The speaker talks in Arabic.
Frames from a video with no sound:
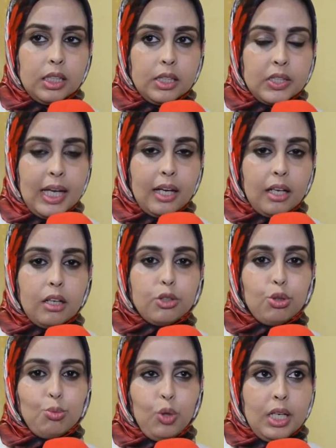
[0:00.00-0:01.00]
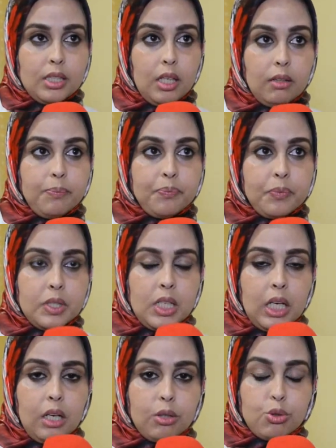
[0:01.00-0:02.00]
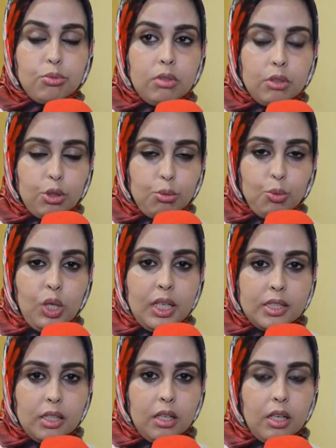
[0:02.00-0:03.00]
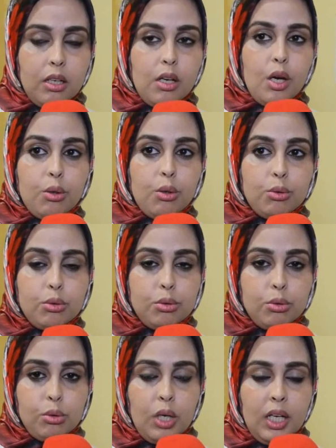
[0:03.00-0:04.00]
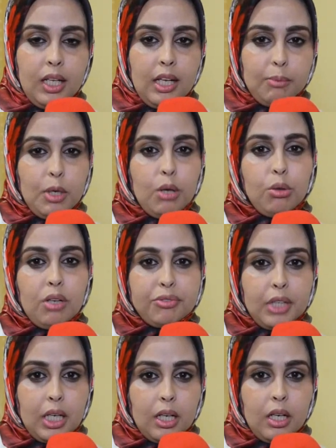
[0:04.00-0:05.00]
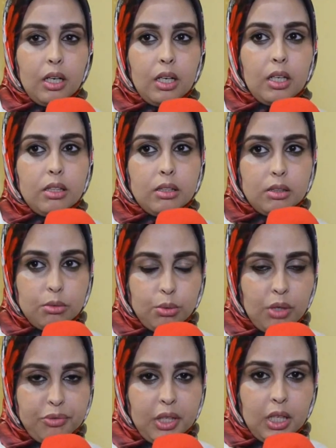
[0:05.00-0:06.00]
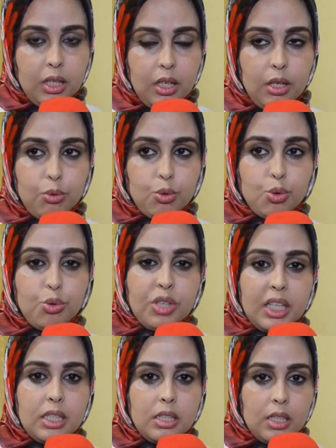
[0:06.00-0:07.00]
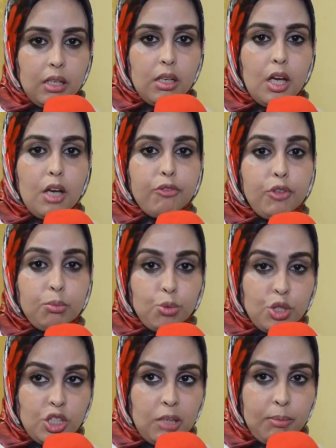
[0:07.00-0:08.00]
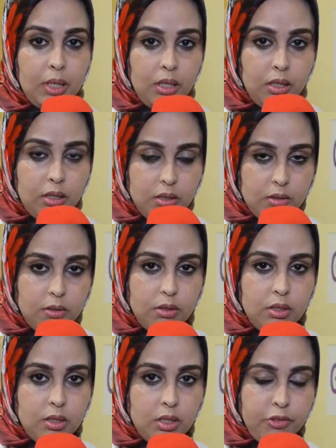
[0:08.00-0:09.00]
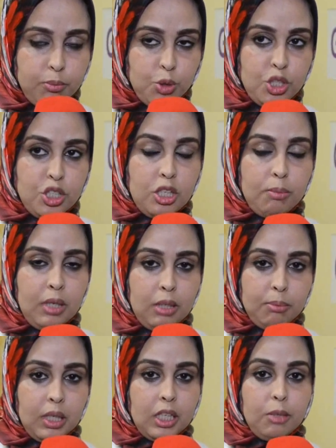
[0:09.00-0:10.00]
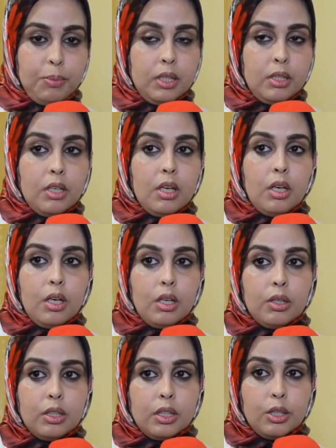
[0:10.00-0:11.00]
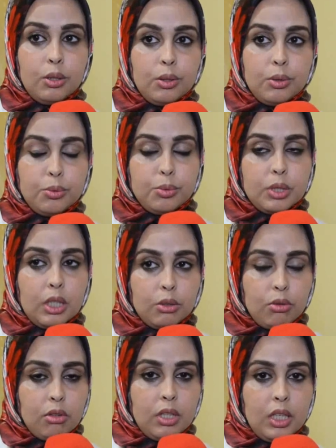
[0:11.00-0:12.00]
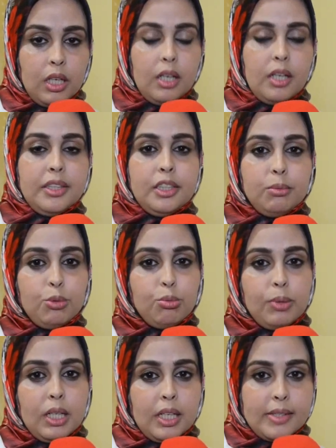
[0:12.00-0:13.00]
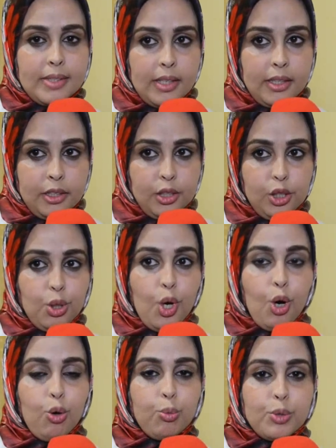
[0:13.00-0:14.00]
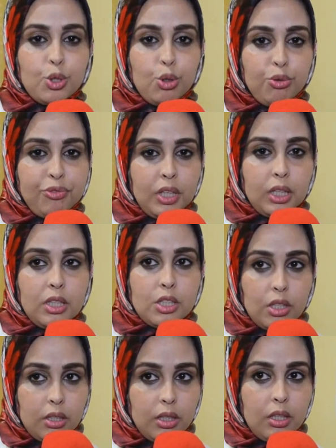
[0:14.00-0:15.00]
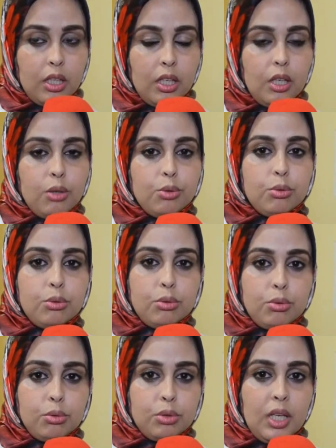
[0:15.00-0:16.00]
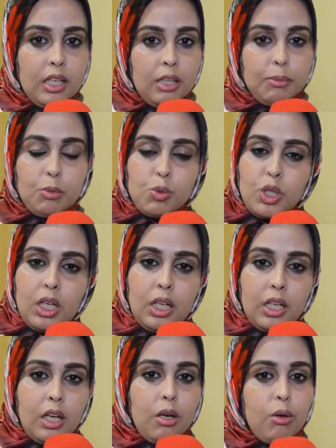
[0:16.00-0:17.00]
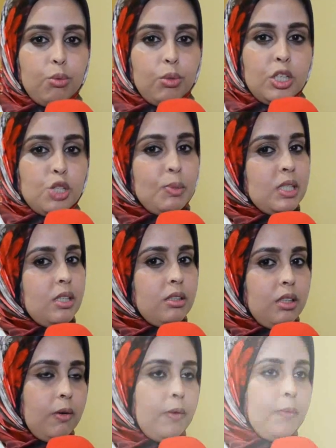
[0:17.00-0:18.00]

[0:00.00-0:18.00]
تحقق طموحاتها تحقق طموحاتها واحلامها وافكارها وافكارها وتكون ركيزه في المجتمع في المجتمع المغربي وكنقول لها عيد مبارك سعيد وبالتوفيق ان شاء الله ودائما متالقه ونجمه ساطعه